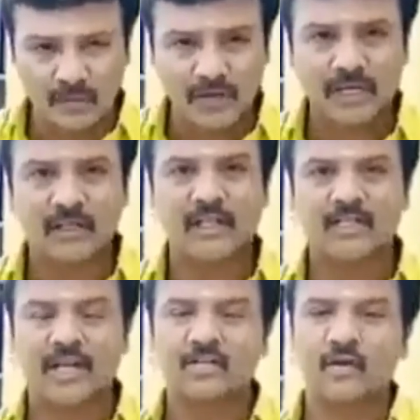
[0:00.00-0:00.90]
டுவெல்த் வரைக்கும்
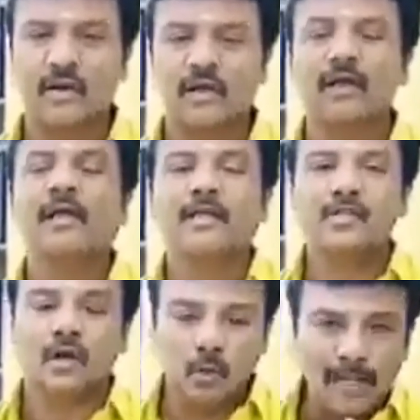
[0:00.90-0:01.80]
தான் இந்த சான்ஸ் உங்களுக்கு
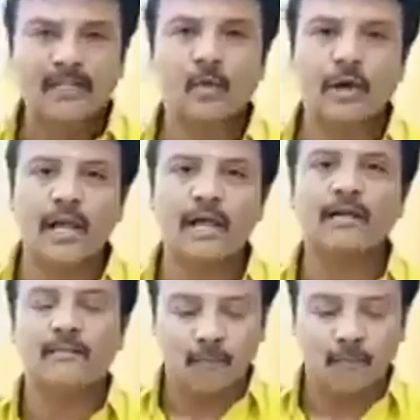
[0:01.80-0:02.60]
ஸோ டுவெல்த்துக்குள்ள